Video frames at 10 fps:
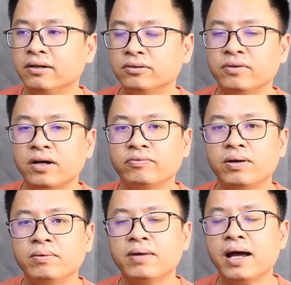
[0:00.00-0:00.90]
Còn
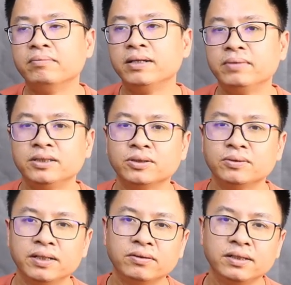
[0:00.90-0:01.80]
phần mềm thì mình
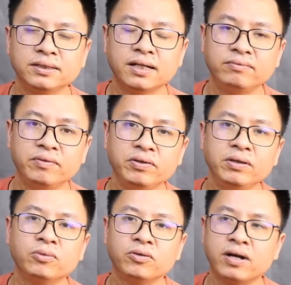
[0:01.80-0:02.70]
chủ yếu hướng dẫn về
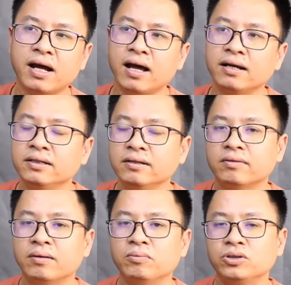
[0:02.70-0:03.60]
Filmora
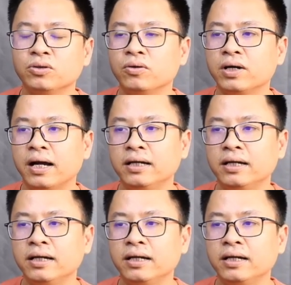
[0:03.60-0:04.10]
và một số